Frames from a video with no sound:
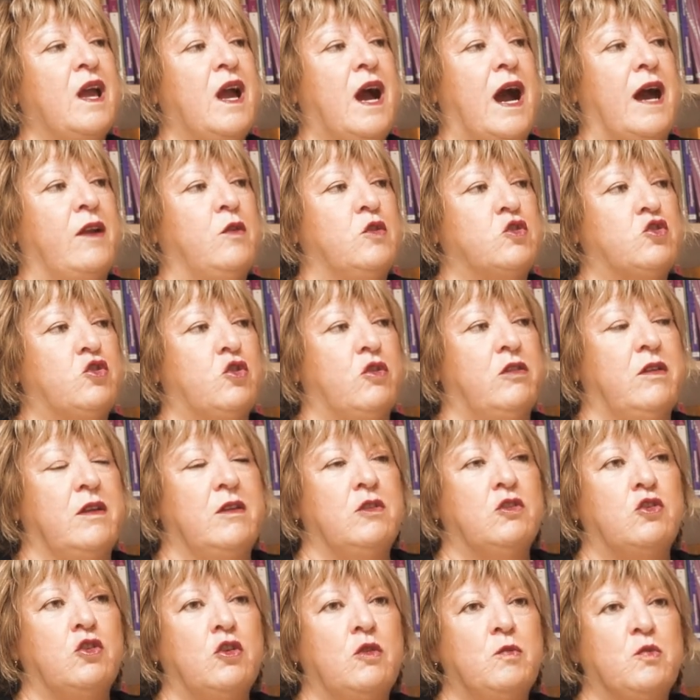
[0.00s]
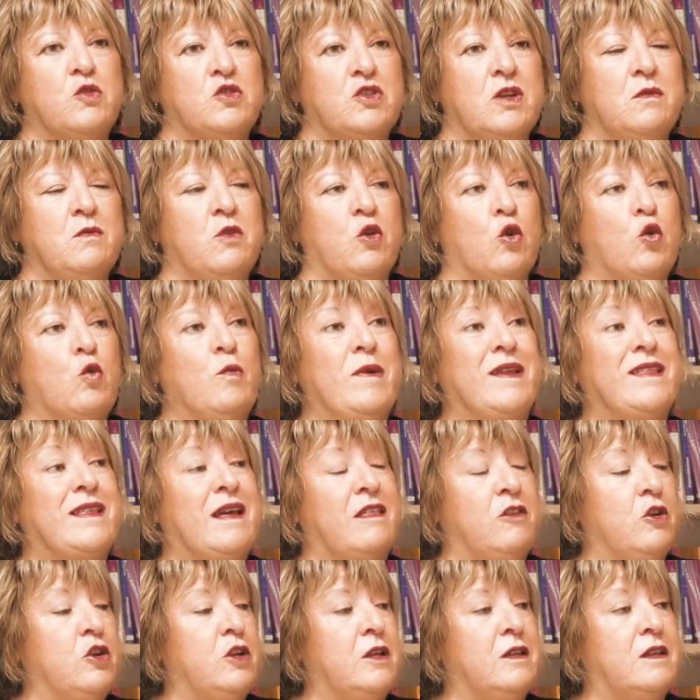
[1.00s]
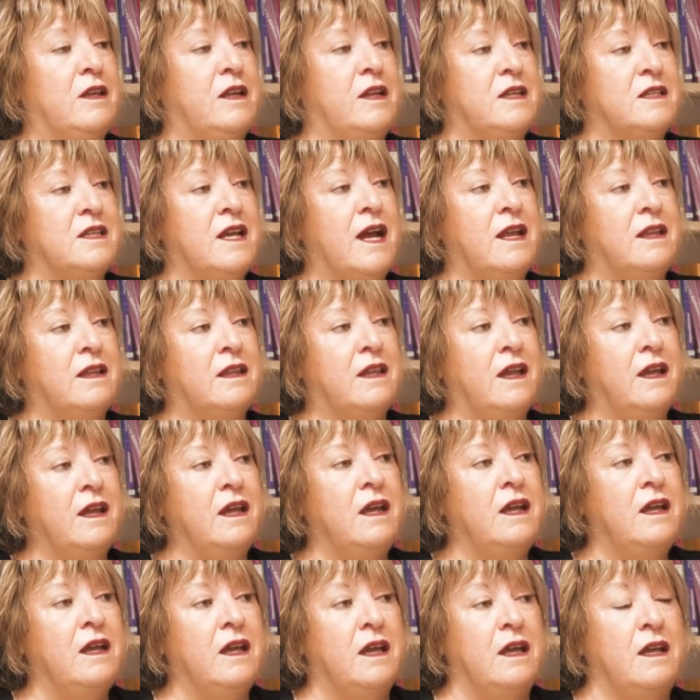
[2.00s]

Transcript: a nuestro centro pues en documentación interesante,